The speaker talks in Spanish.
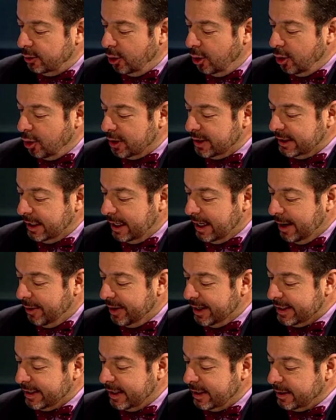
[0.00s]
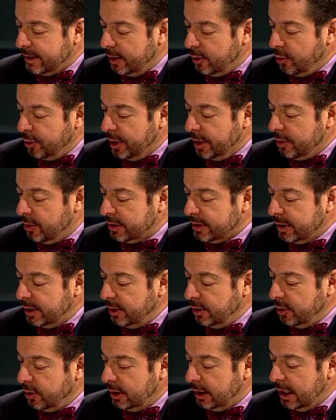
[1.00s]
dolores de cabeza de este gobierno ha
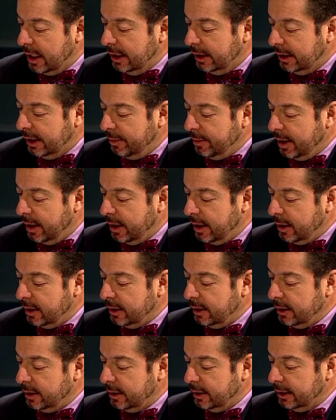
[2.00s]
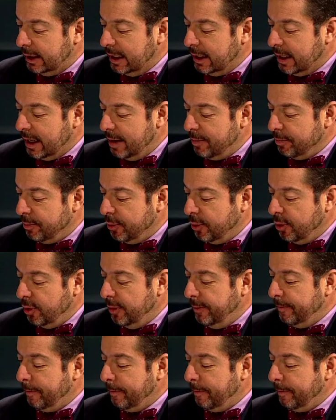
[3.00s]
sido el, tema del campo.